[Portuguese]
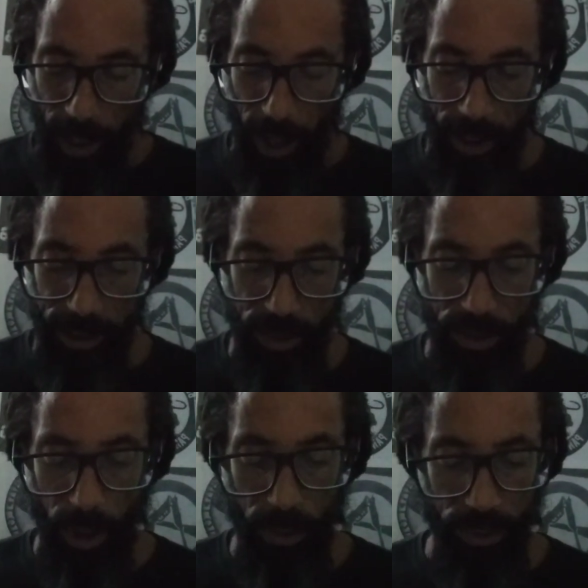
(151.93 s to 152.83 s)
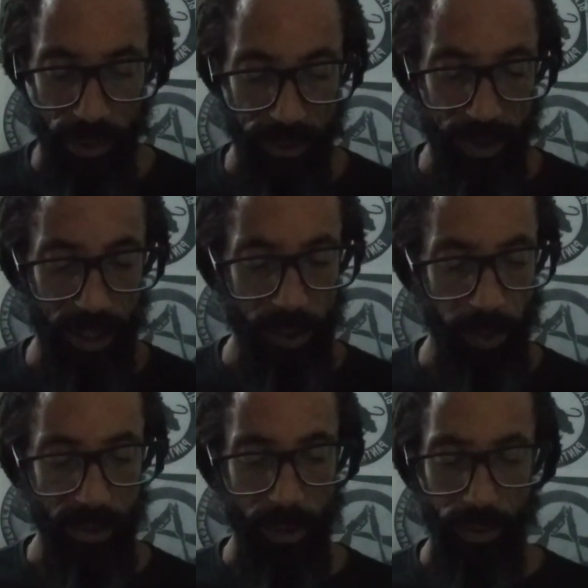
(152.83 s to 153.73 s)
Acredito que algum de vocês
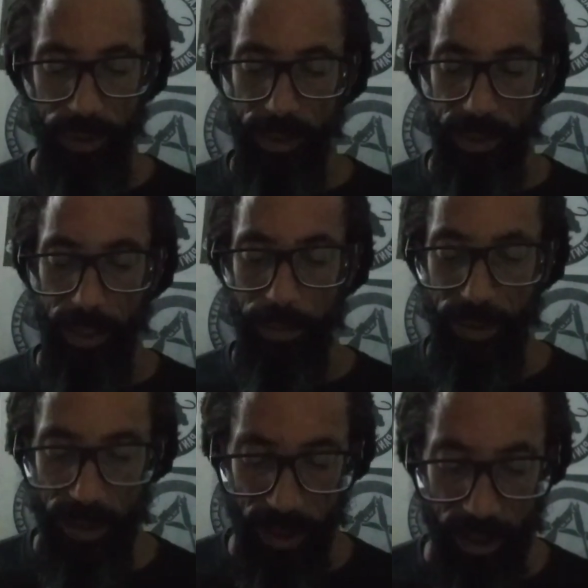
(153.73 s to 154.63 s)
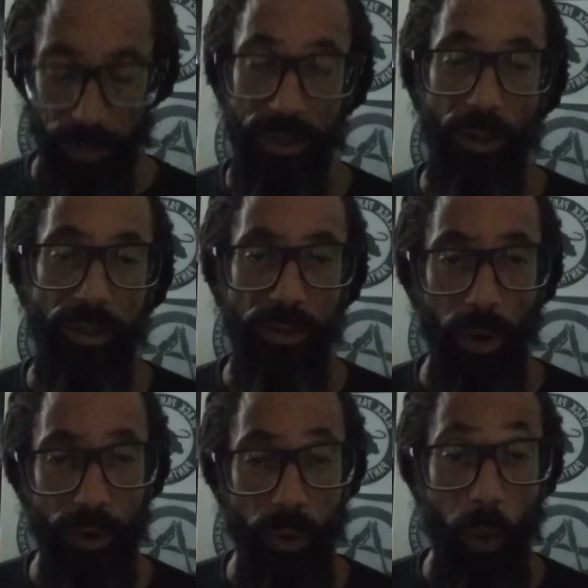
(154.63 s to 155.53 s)
possa conhecer esse episódio
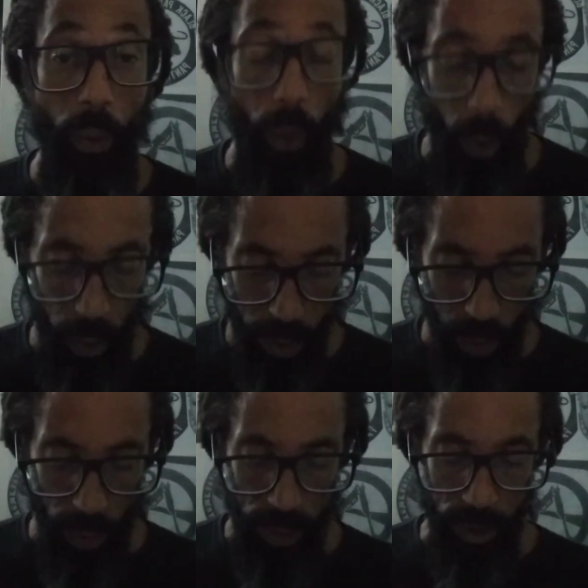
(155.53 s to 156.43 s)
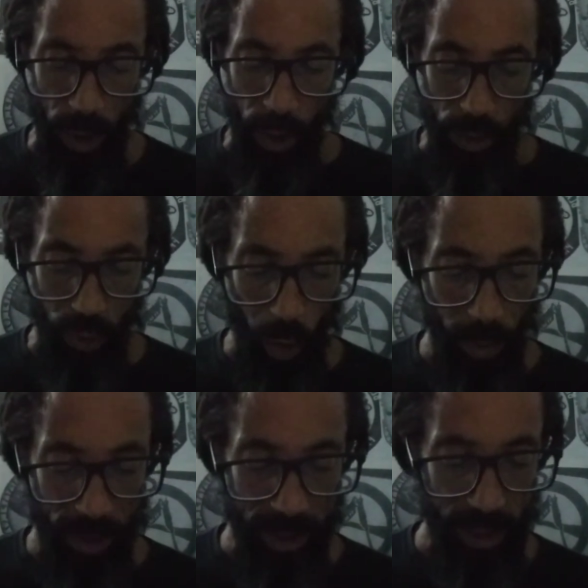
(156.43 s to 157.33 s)
histórico com outros
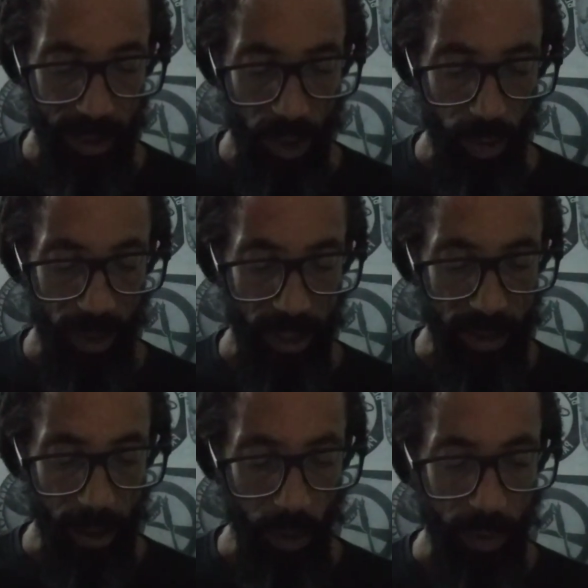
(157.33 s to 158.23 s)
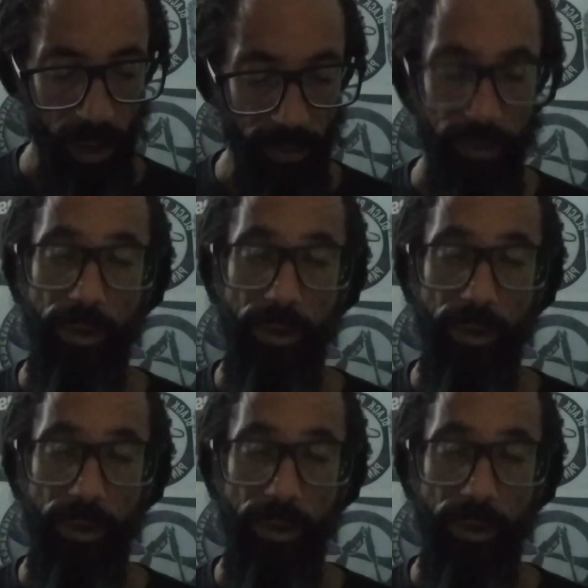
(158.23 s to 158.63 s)
nomes e denominação que,